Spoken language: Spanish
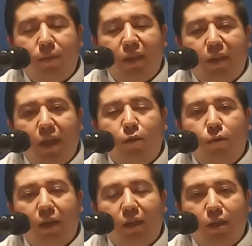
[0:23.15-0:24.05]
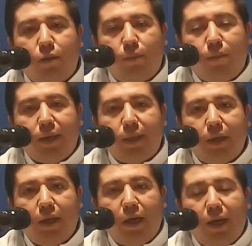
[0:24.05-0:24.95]
meditando un ratito
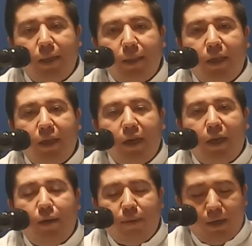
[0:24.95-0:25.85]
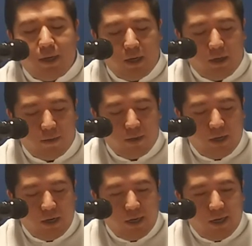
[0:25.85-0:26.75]
pues este día el Evangelio,
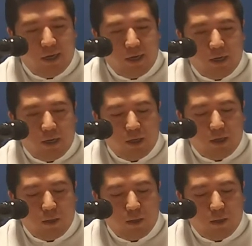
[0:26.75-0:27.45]
eh,